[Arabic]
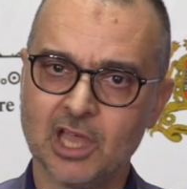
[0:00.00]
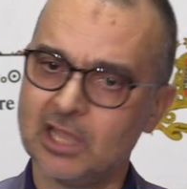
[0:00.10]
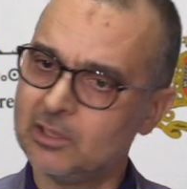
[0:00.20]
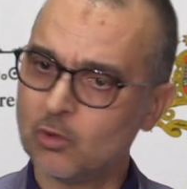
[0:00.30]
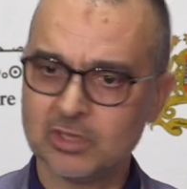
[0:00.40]

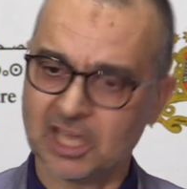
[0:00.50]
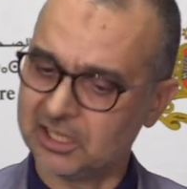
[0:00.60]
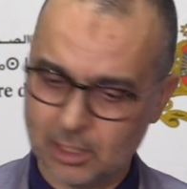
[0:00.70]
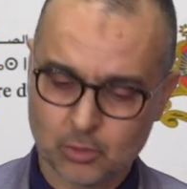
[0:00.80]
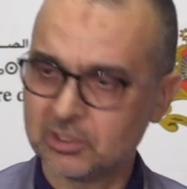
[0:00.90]
غادي يكون
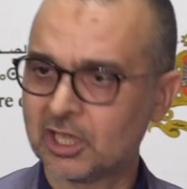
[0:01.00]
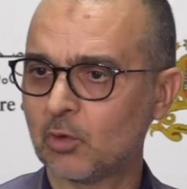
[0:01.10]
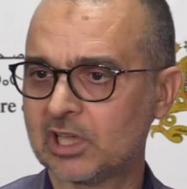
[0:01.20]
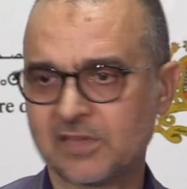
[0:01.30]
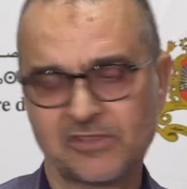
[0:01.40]
يقدر يكون ديك
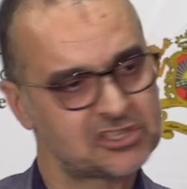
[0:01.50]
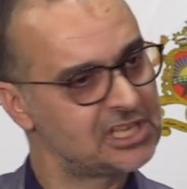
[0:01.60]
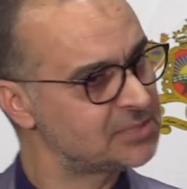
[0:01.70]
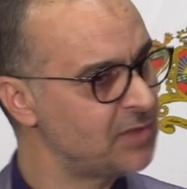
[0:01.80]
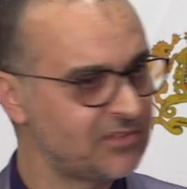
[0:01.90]
الوقيته فاش
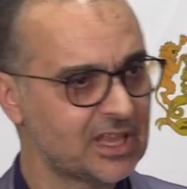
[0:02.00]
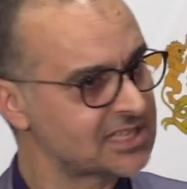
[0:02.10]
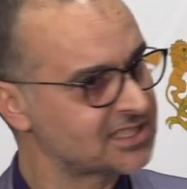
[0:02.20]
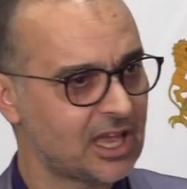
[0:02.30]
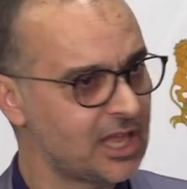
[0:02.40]
داز ما فيه لا
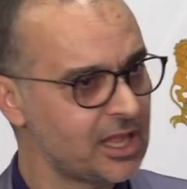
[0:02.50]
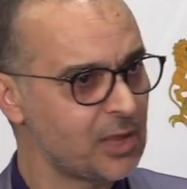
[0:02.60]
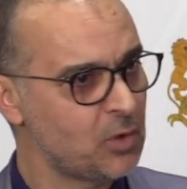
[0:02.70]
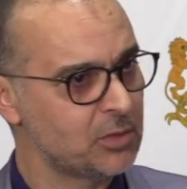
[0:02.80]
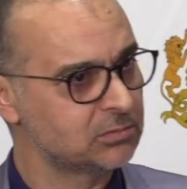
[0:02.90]
سخانه لا
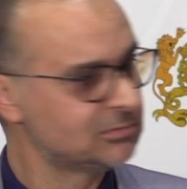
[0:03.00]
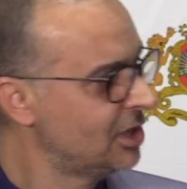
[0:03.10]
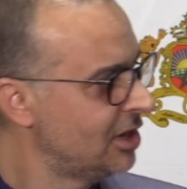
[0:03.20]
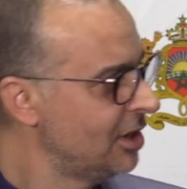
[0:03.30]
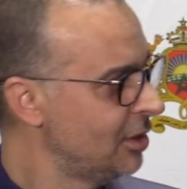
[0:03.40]
والو
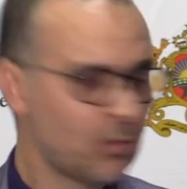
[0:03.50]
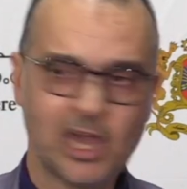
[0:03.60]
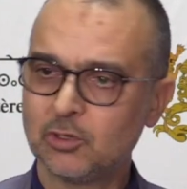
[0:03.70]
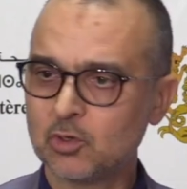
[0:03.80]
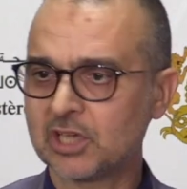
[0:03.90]

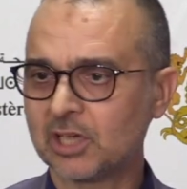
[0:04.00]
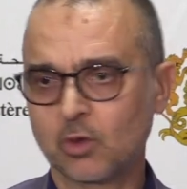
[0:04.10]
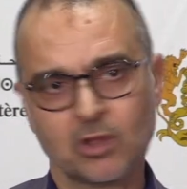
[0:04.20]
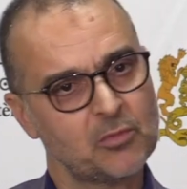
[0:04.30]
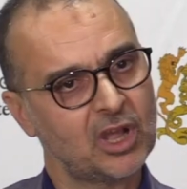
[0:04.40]
وغيدوز
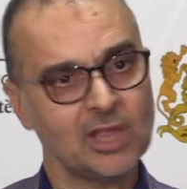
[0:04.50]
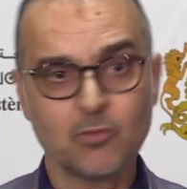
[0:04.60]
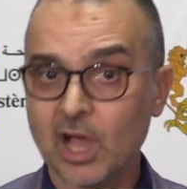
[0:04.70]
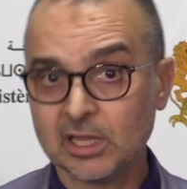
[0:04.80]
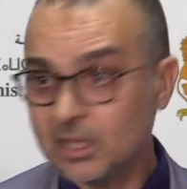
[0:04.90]
غيدخل المغرب
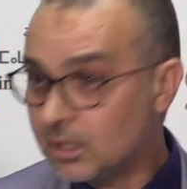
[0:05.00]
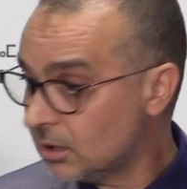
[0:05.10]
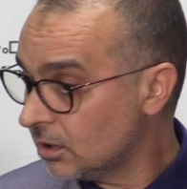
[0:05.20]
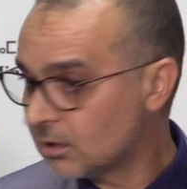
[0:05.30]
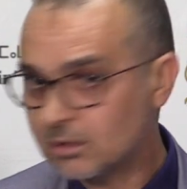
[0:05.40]
وغادي
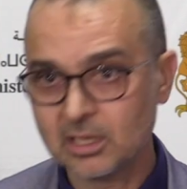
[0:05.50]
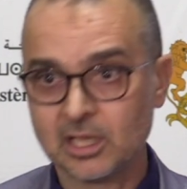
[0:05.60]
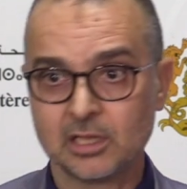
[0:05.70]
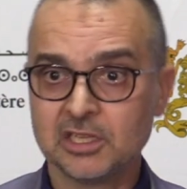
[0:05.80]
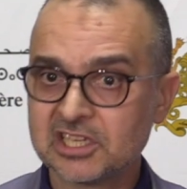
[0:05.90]

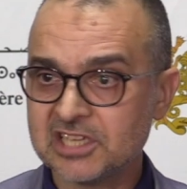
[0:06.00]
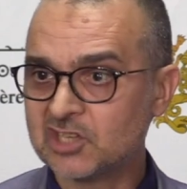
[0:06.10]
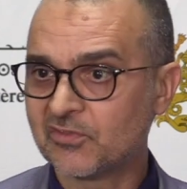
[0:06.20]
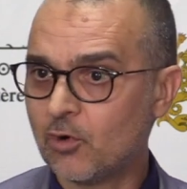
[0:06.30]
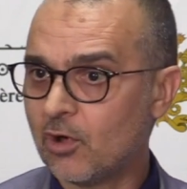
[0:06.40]

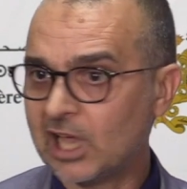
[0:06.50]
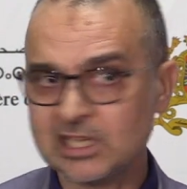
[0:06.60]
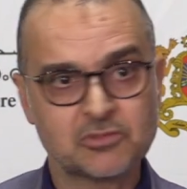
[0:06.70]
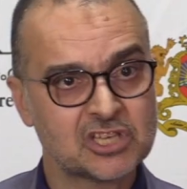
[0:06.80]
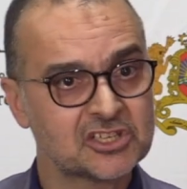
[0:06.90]
نكتشفوه غادي
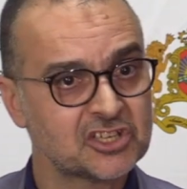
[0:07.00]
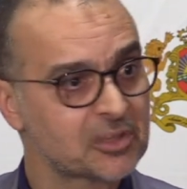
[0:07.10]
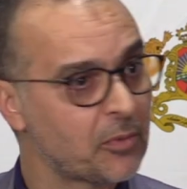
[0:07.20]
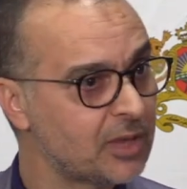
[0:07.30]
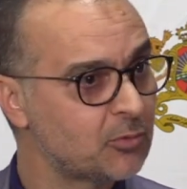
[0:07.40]
نمشي لشي
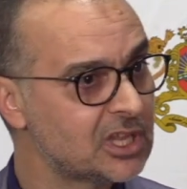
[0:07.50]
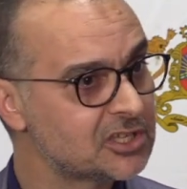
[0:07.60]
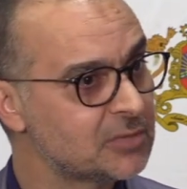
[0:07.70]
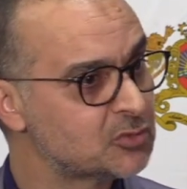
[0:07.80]
طبيب ولا شي